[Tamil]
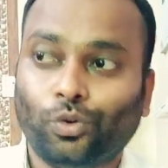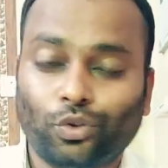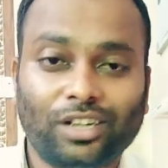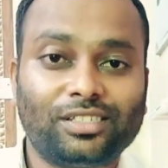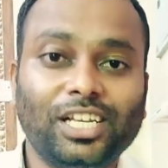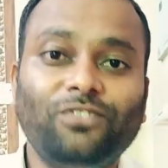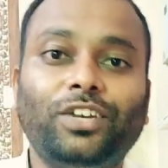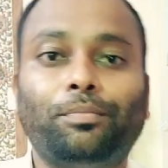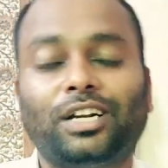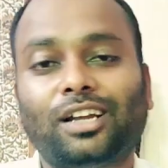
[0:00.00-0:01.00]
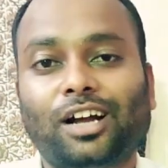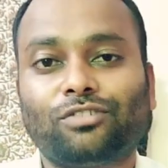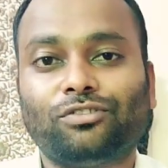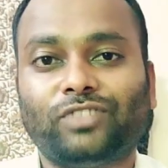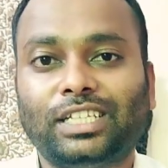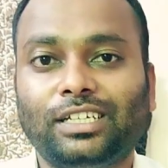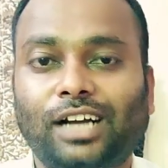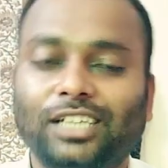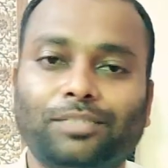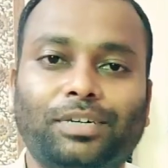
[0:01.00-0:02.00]
உன்னை நான் செல்ஃப் டிபெண்ட் ஆகணும்னு வந்து
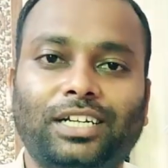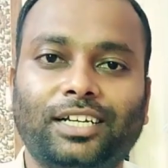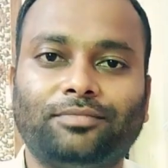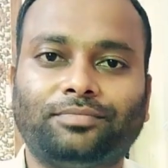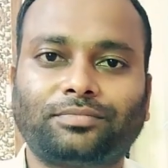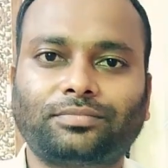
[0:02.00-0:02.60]
ஆசைப்பட்டேன்